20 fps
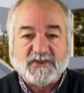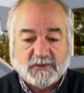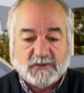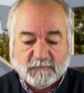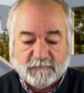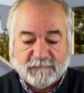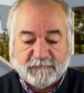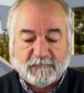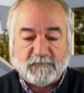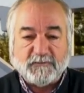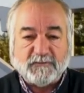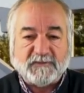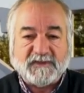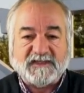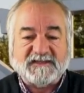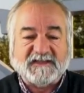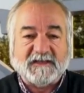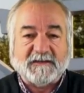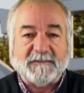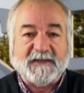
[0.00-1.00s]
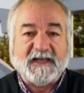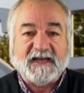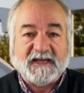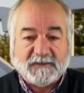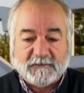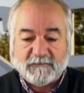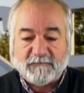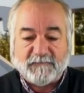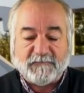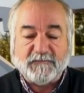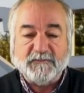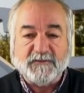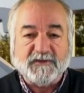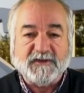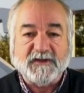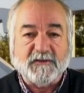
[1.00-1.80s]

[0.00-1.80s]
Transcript: no fundo da tabela e no fundo da